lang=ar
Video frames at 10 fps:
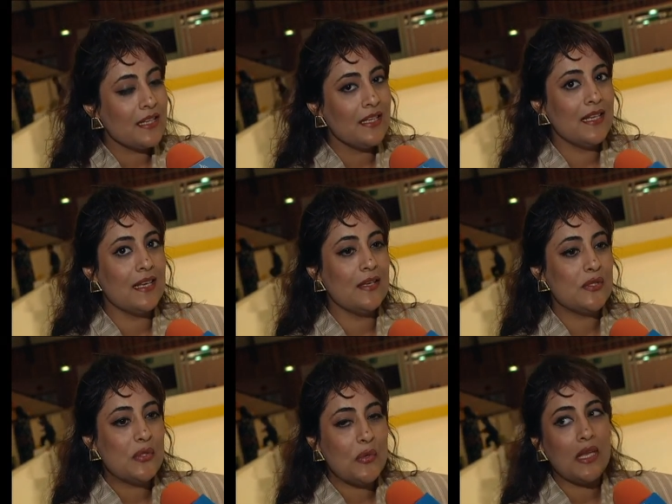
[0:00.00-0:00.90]
أن
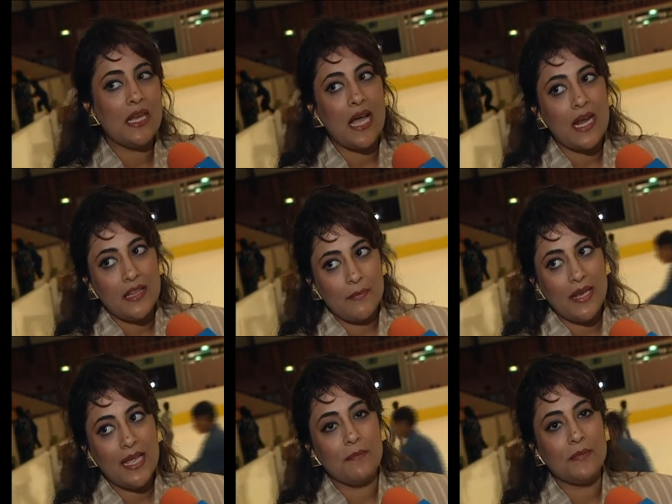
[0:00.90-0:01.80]
النزول إلى أرض
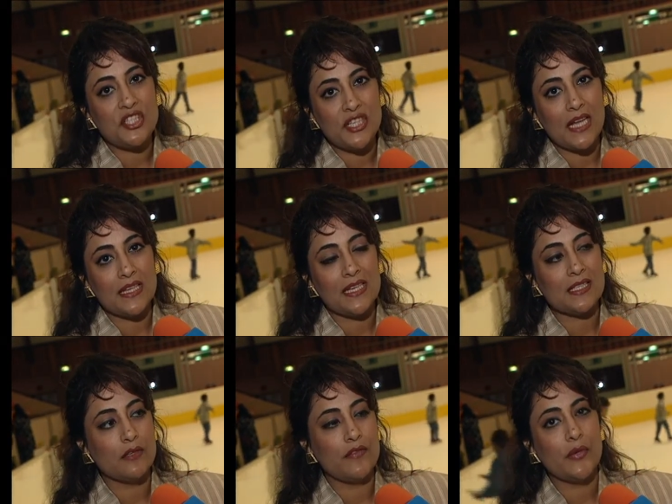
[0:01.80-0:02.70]
الملعب بالشاطئ
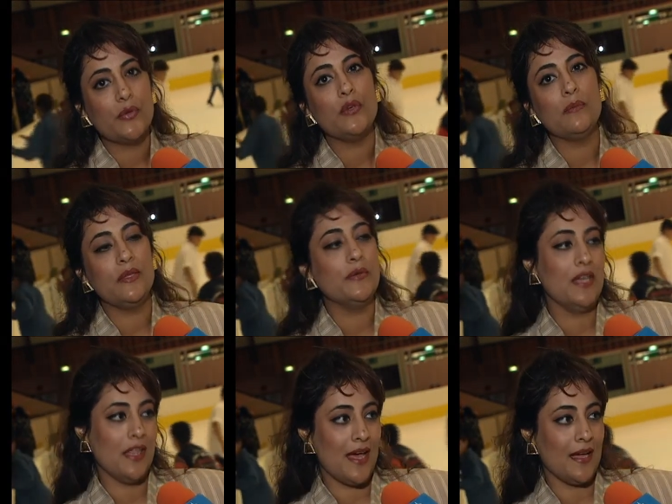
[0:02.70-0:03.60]
سوف يكون بدون
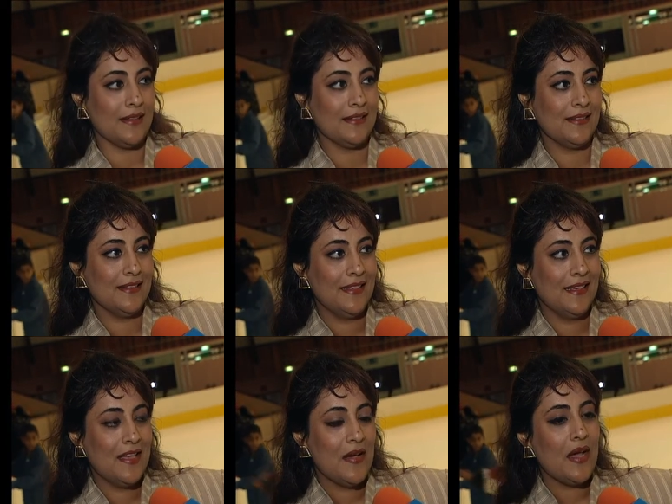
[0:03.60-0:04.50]
حذاء
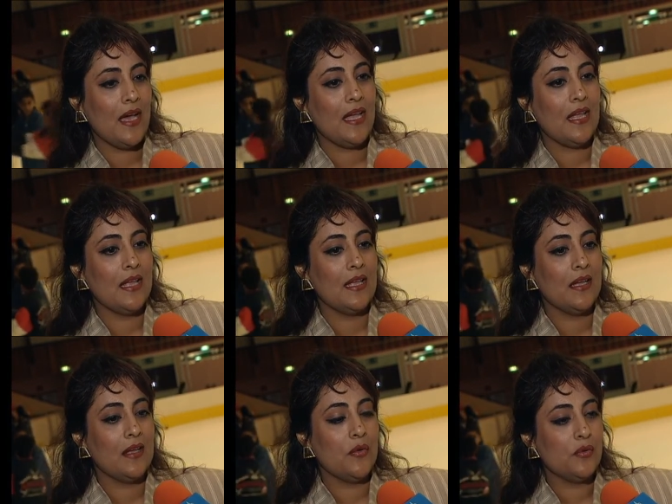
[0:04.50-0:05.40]

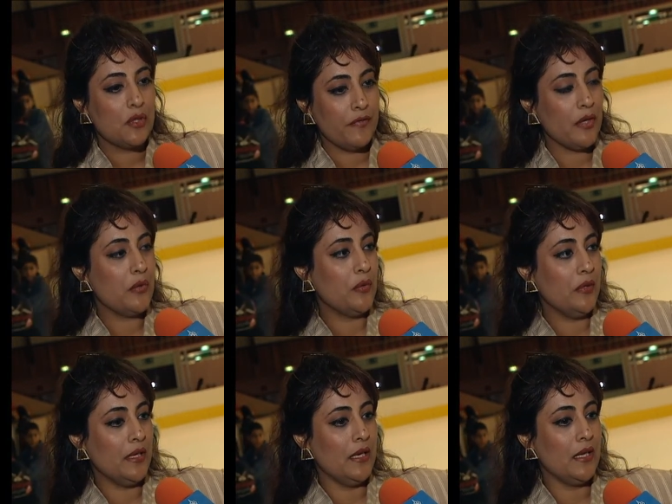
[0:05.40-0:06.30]
آه، وسوف
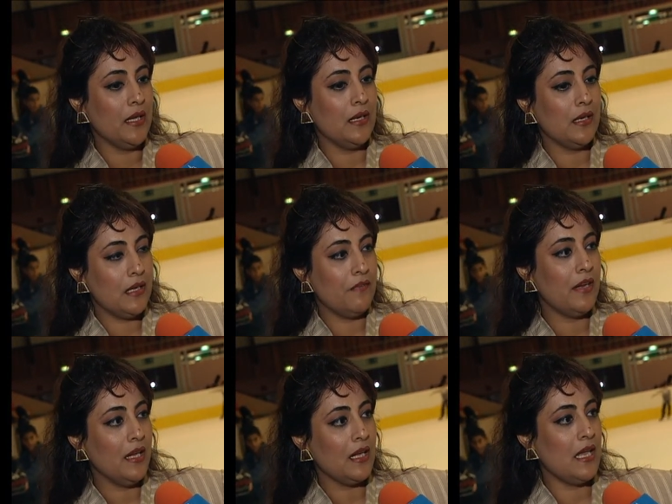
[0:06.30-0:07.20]
يكون كل
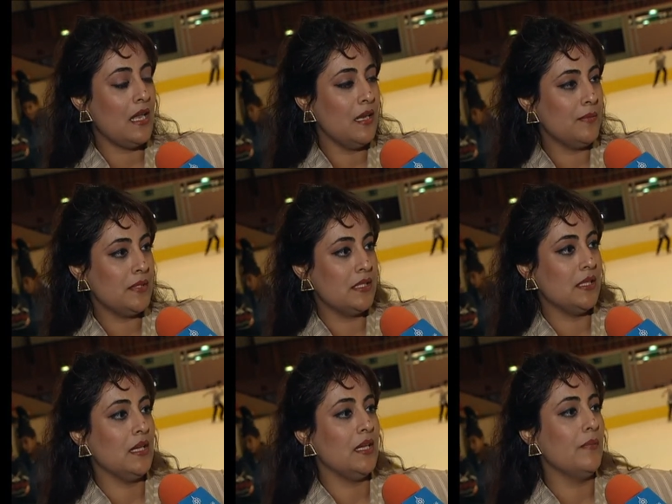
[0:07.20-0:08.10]
فريق لبس
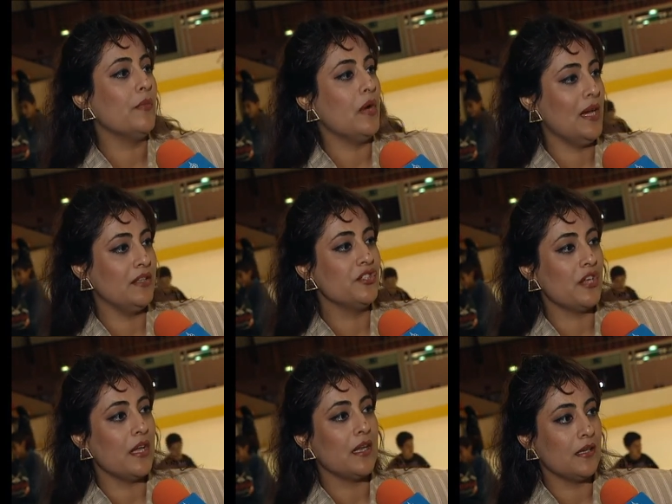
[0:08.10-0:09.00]
موحد إن
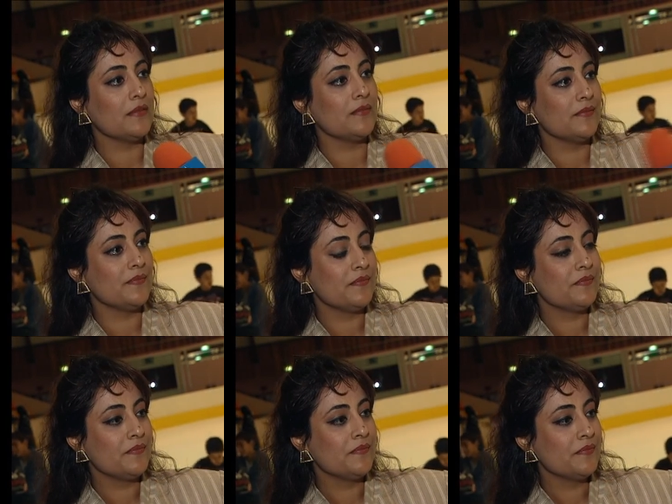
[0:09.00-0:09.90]
شاء الله
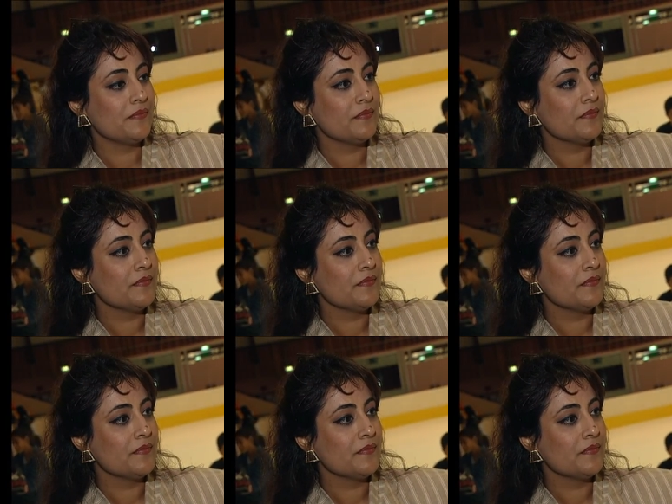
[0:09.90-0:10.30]
طيب متى